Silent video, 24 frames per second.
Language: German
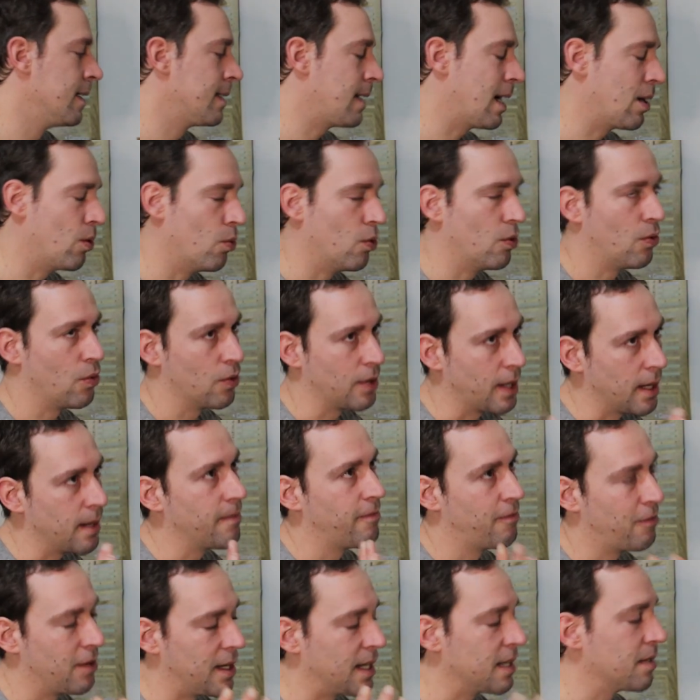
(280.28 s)
Da,
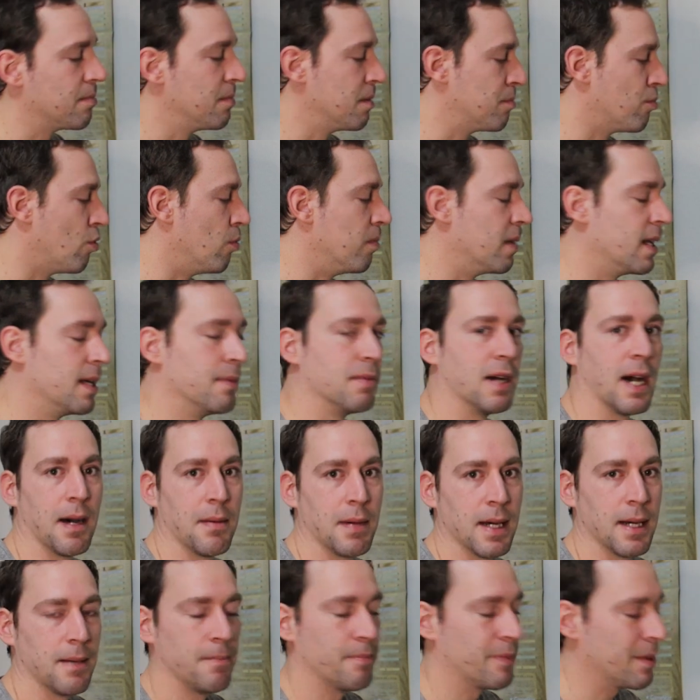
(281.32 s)
oder vielleicht mit Problemen.
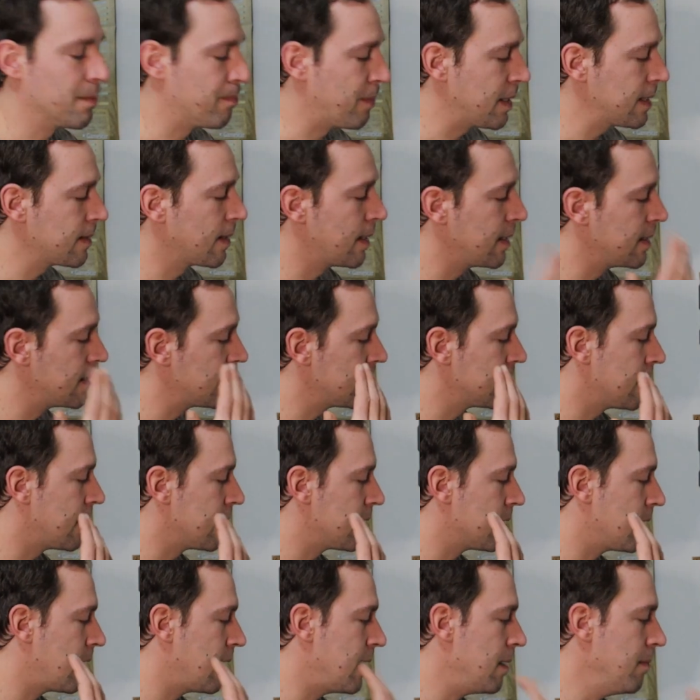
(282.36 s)
Aber besser ist, ihr
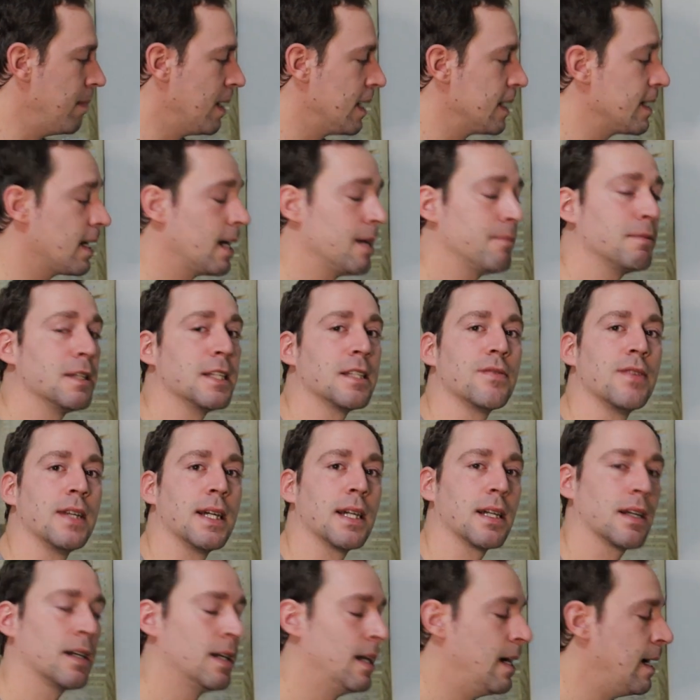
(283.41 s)
seid immer in einem
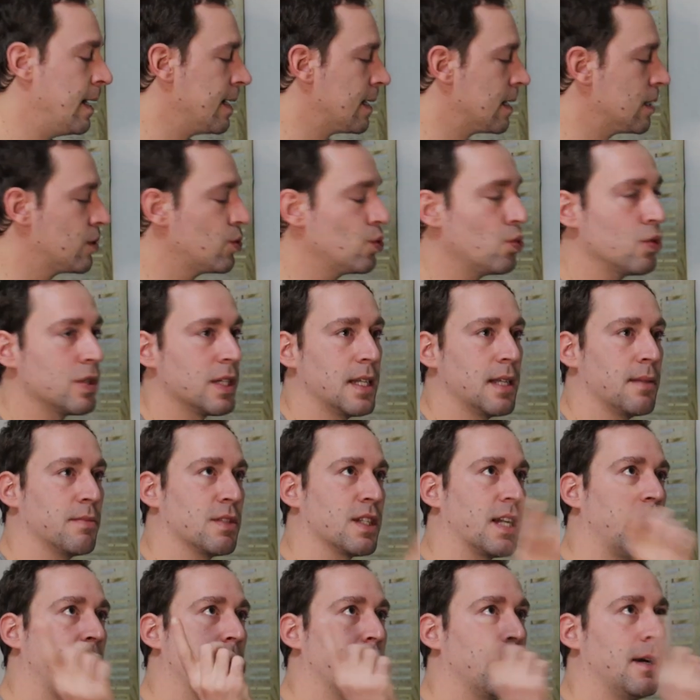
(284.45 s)
Netzwerk. Dann sucht ihr
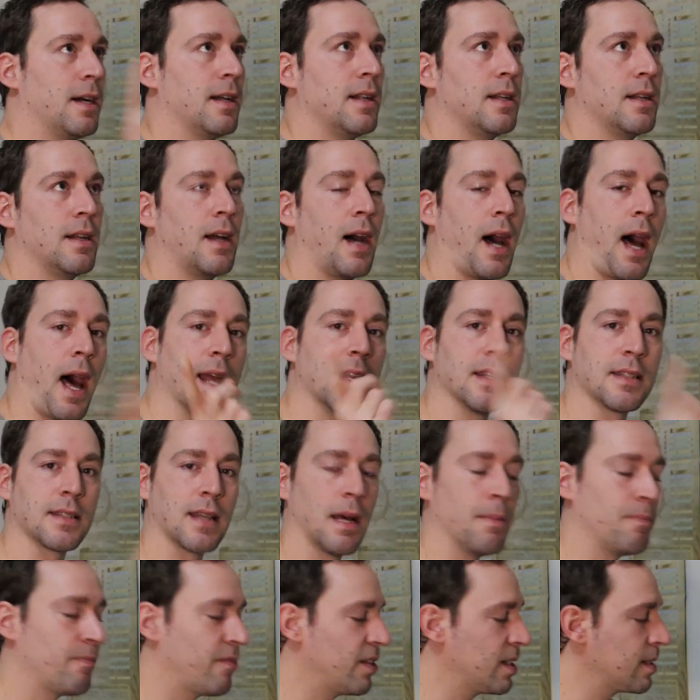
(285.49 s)
nämlich einmal
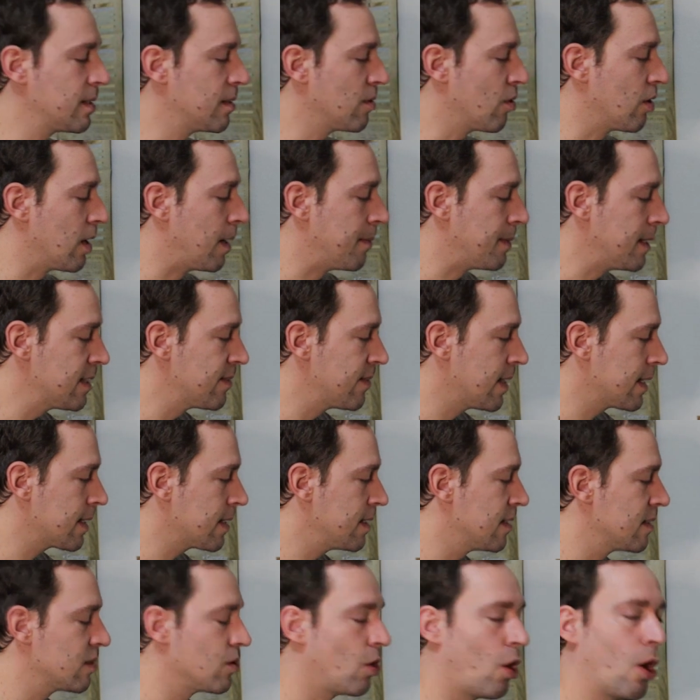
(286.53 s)
alles ab, was in eurem
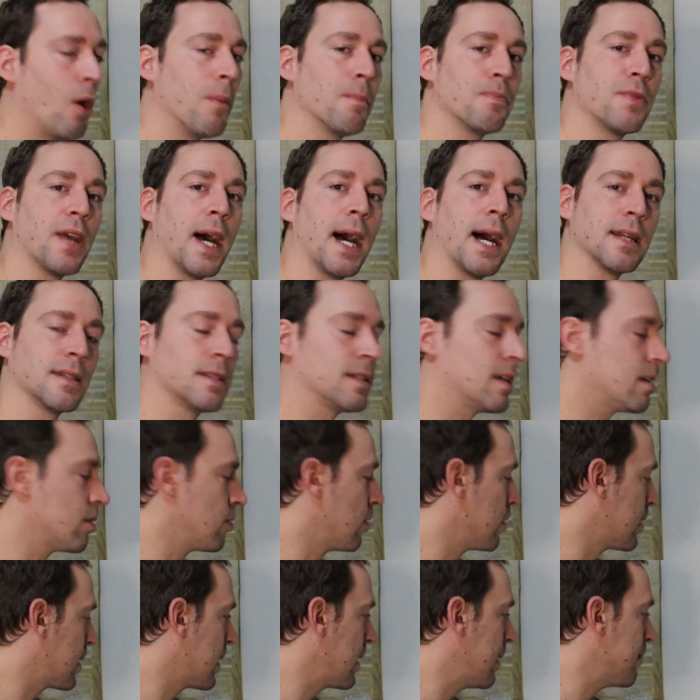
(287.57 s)
Netzwerk ist, ob da
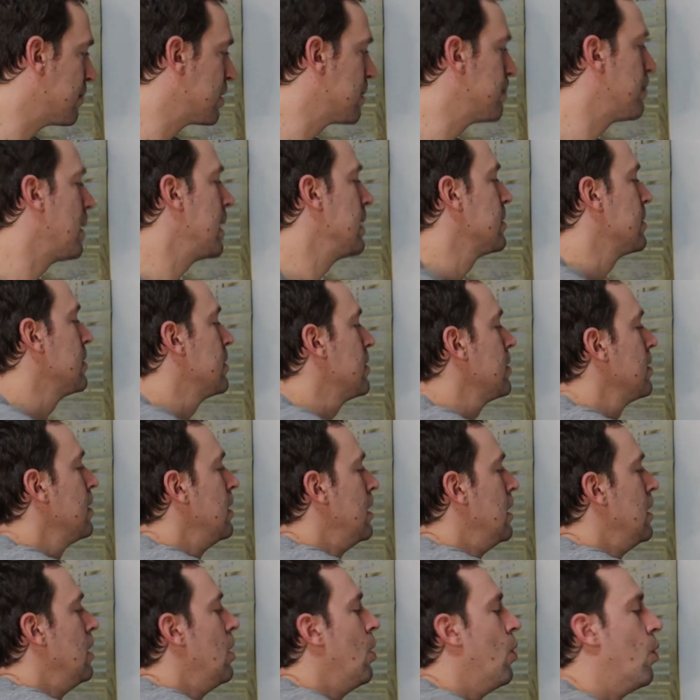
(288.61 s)
Azaton-Camps bei sind
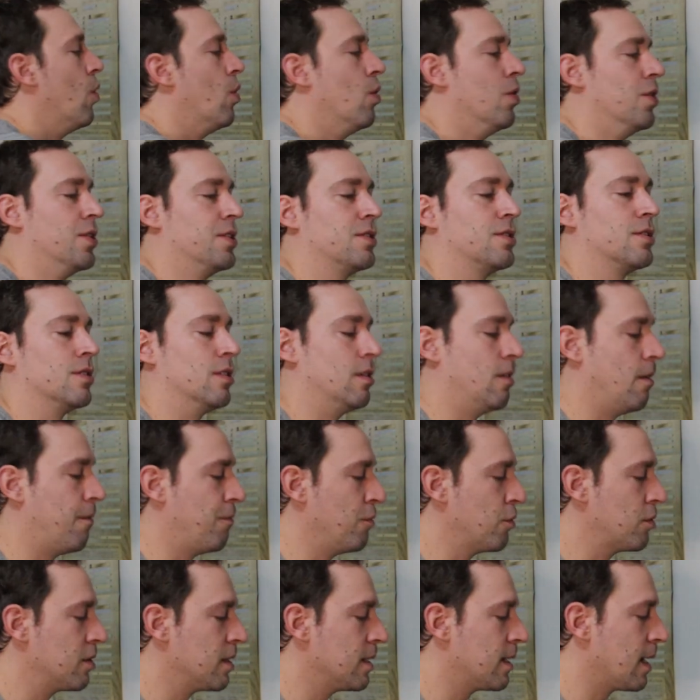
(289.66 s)
und äh,
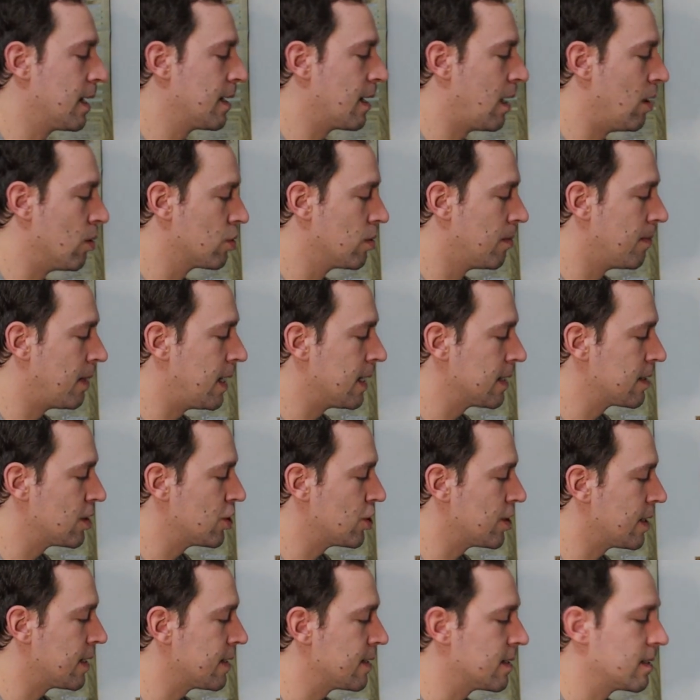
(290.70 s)
fügt die dann
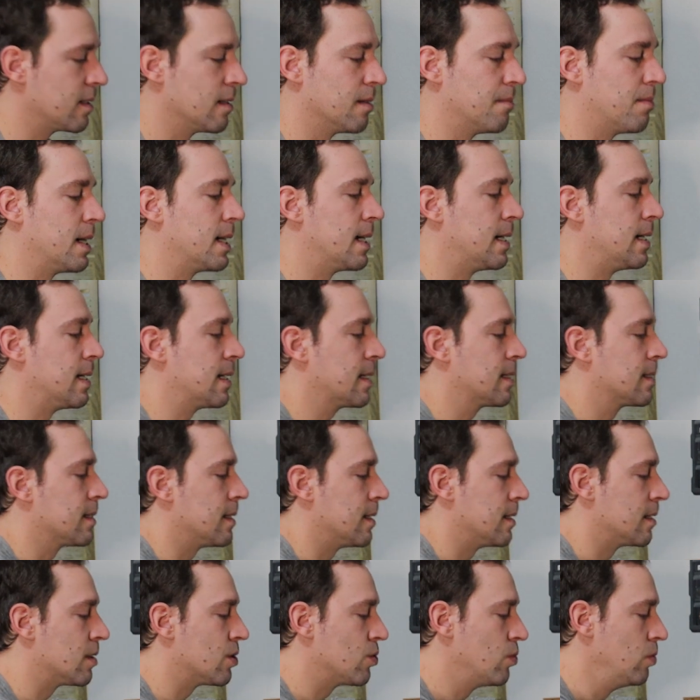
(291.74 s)
automatisch jetzt hier bei Alexa
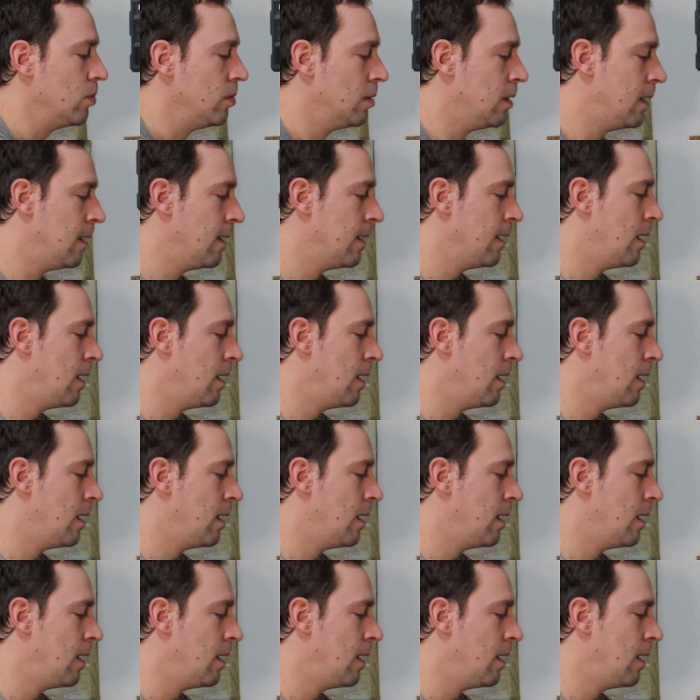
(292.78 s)
hinzu.